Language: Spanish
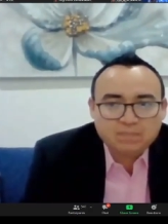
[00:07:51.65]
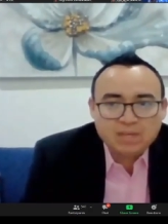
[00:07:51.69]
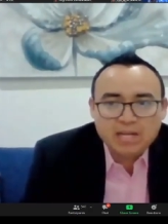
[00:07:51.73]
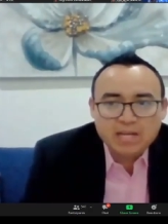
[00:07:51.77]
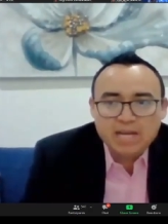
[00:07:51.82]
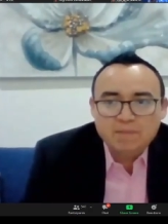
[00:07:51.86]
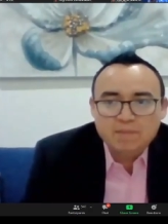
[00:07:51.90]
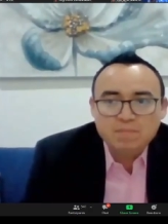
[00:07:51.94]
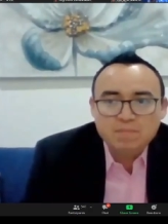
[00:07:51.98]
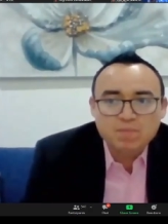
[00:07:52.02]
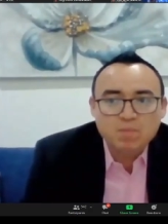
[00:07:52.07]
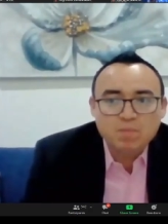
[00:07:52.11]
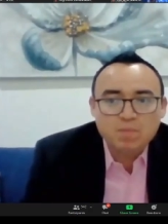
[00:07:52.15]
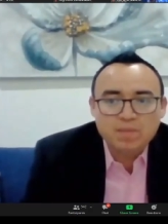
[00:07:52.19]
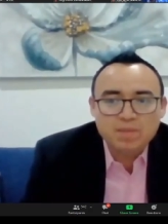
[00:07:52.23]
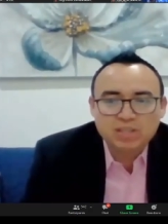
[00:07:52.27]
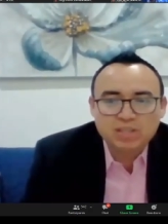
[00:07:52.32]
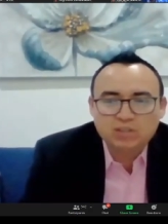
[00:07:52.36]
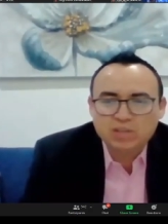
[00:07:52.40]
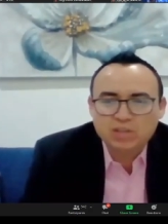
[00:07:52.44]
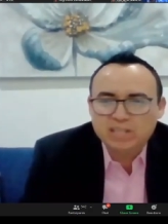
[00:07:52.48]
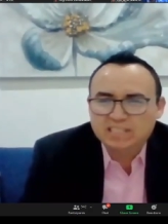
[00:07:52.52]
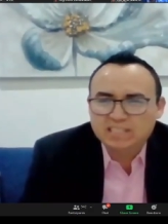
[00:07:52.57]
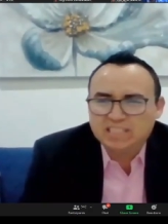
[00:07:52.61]
En mi
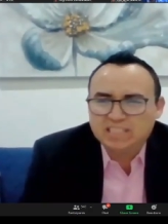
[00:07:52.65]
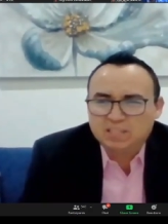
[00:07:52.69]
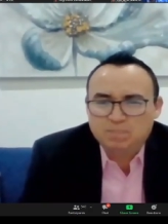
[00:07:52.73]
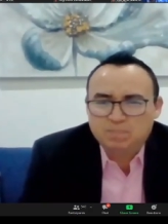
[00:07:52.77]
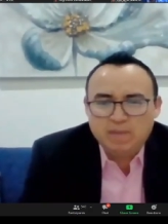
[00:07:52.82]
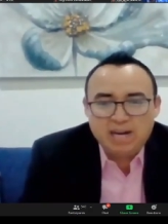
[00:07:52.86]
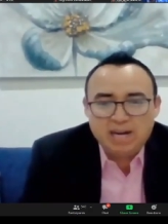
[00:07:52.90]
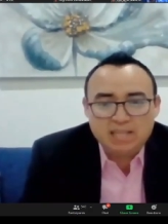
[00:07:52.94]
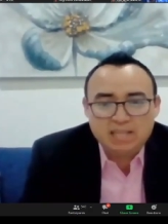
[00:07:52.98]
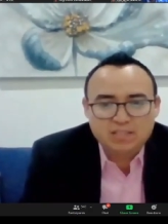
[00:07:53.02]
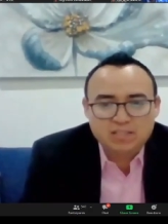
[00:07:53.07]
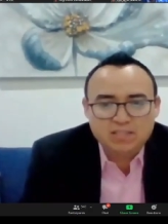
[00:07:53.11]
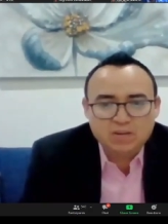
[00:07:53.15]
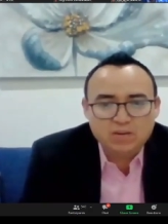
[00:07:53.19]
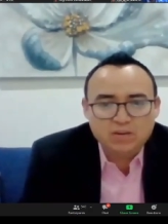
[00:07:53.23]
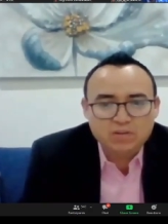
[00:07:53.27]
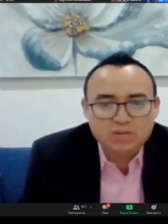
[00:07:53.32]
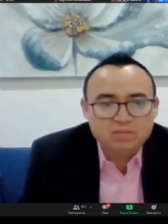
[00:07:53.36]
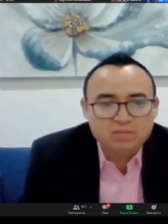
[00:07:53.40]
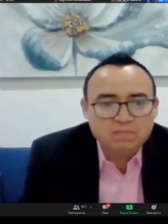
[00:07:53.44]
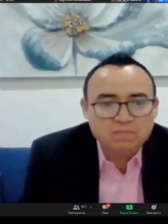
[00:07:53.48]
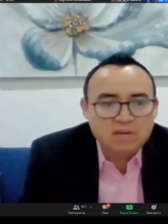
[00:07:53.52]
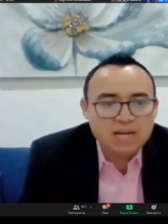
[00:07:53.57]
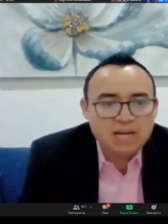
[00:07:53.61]
momento de
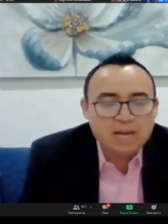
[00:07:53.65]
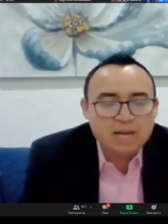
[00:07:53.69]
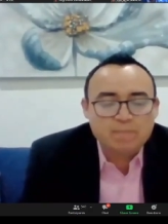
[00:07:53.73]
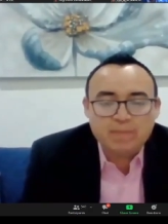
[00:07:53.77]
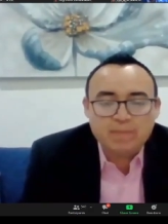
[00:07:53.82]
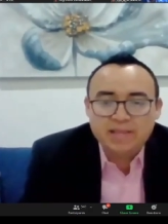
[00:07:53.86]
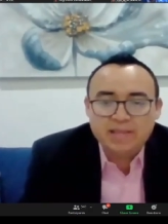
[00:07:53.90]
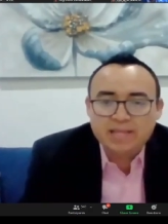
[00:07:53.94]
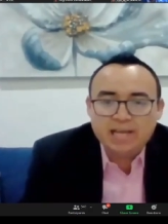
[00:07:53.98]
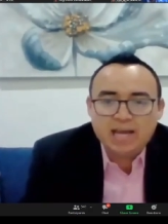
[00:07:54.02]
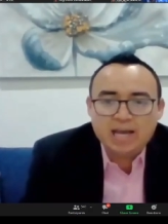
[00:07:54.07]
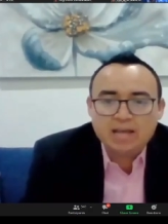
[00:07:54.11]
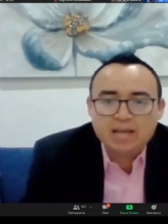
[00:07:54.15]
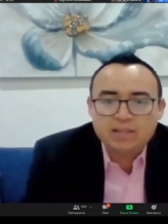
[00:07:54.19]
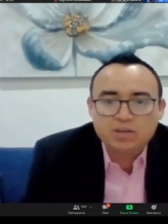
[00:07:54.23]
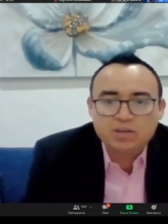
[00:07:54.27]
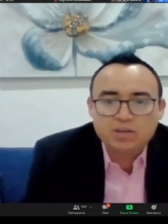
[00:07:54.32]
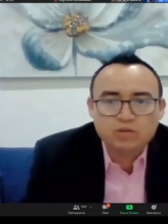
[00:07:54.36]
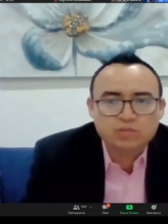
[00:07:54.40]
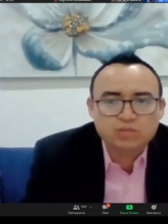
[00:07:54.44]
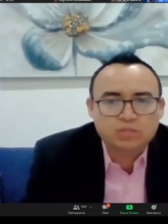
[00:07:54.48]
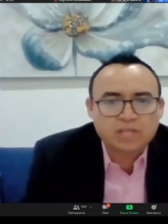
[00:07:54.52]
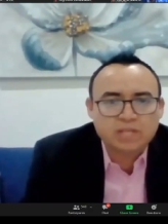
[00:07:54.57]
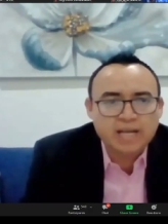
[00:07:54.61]
desesperación le pedí a
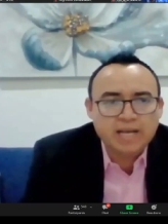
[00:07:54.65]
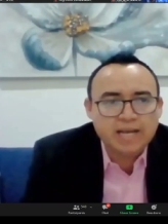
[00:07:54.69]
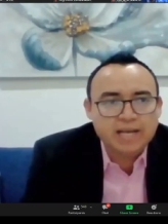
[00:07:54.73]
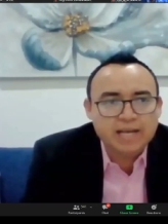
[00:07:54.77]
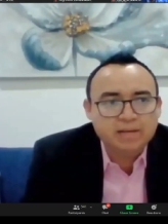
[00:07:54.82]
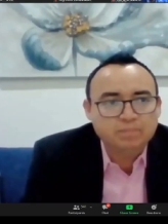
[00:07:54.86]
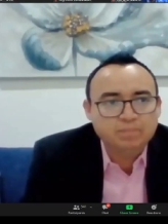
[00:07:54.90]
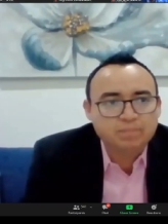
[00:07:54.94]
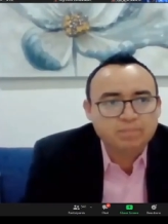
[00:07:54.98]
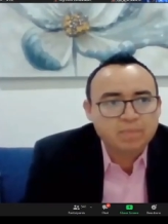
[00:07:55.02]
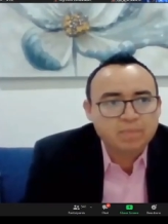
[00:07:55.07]
Dios que,